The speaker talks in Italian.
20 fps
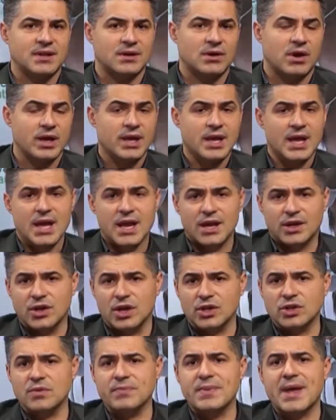di noi.
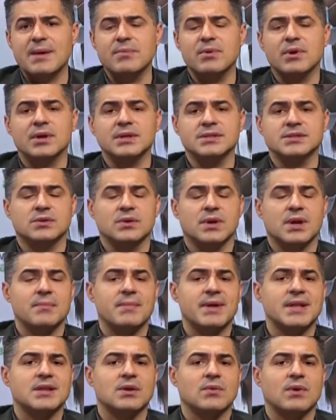Noi dobbiamo
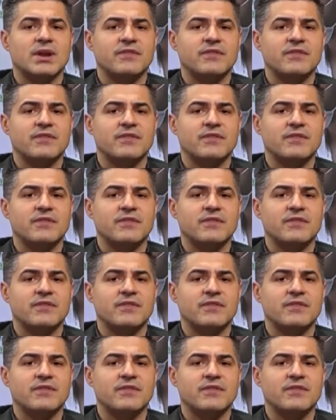sicuramente